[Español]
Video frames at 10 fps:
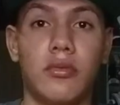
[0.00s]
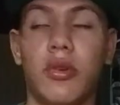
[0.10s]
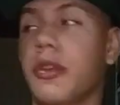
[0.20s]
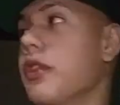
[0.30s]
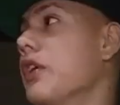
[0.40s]

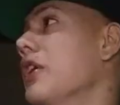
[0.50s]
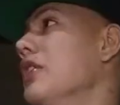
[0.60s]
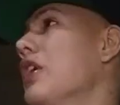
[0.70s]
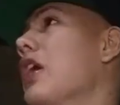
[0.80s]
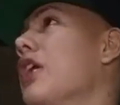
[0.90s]
Oye,
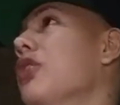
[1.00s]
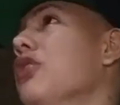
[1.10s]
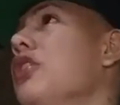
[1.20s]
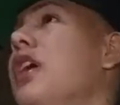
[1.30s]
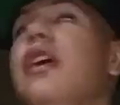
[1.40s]
diga, que
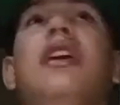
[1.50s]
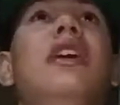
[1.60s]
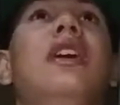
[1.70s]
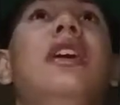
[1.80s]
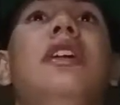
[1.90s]
yo,
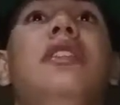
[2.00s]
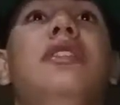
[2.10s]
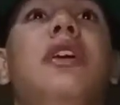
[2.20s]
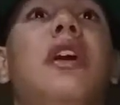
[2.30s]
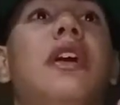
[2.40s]

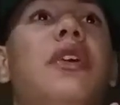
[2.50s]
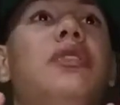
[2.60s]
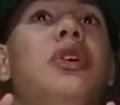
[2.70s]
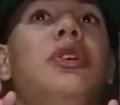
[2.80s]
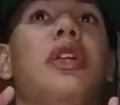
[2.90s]
diga que yo
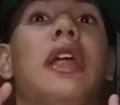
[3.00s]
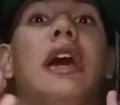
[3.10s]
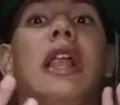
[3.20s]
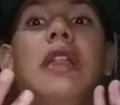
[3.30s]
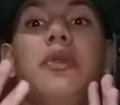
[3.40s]
estoy
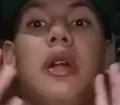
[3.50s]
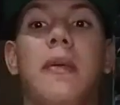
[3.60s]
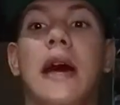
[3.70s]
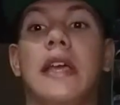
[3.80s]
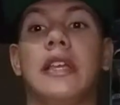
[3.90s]
regalando una
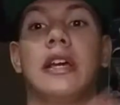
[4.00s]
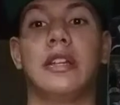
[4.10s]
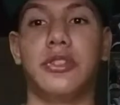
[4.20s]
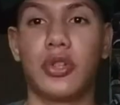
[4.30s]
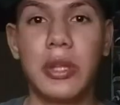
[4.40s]
vaina.
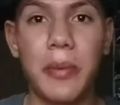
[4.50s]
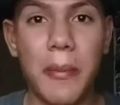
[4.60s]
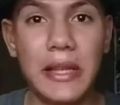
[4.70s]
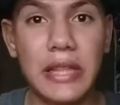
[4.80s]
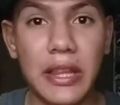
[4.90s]
Yo
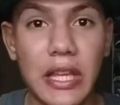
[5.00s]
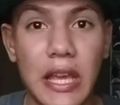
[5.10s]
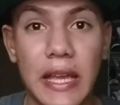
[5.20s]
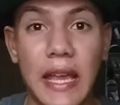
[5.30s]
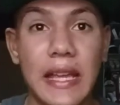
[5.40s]
simplemente
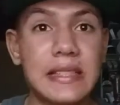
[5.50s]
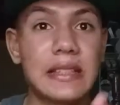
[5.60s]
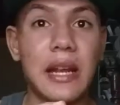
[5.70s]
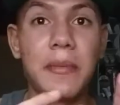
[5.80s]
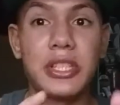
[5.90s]
dije que en
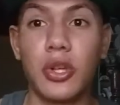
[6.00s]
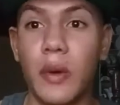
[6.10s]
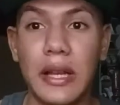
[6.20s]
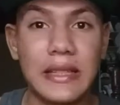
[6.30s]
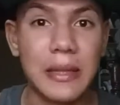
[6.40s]
esa
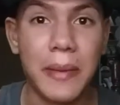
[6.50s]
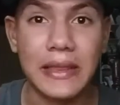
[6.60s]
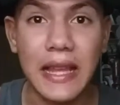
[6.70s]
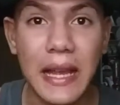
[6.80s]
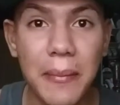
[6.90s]
transmisión el que se
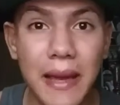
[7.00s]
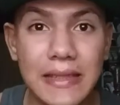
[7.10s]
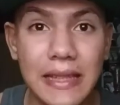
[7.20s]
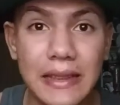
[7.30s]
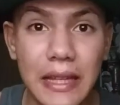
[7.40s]
mantenga
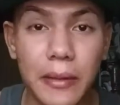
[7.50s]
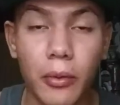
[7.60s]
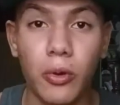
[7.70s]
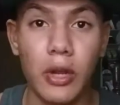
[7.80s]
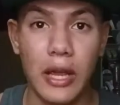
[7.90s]
más
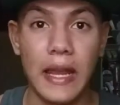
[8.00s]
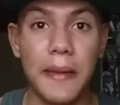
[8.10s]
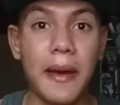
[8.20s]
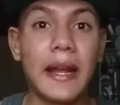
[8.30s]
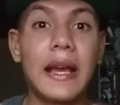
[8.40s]
activo
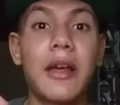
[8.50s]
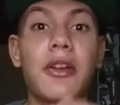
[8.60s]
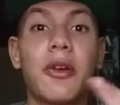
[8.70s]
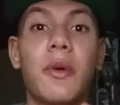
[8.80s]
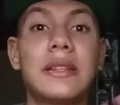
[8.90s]
le iba a regalar
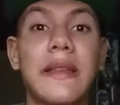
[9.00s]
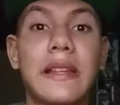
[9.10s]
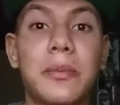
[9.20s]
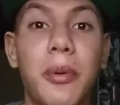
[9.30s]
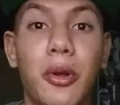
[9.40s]
una cuenta de
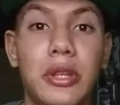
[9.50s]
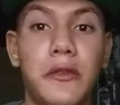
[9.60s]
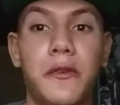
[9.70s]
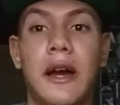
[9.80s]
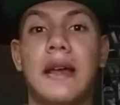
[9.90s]

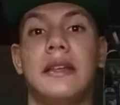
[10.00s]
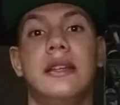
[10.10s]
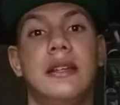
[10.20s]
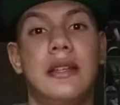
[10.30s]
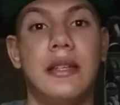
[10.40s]
Spotify.
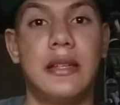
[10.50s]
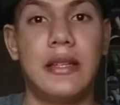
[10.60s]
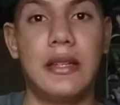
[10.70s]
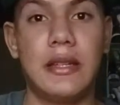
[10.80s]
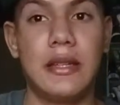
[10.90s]

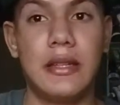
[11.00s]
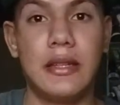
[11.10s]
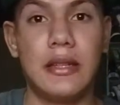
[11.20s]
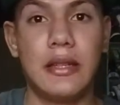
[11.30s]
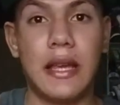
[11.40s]

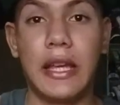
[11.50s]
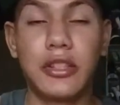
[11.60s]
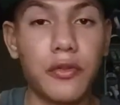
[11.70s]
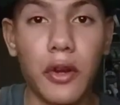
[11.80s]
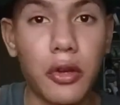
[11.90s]

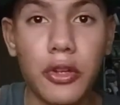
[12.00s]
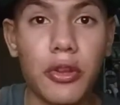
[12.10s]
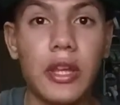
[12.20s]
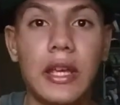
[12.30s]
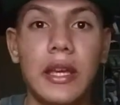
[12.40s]
Eso fue lo que
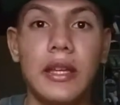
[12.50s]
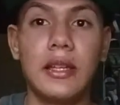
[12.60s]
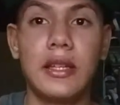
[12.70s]
yo dije.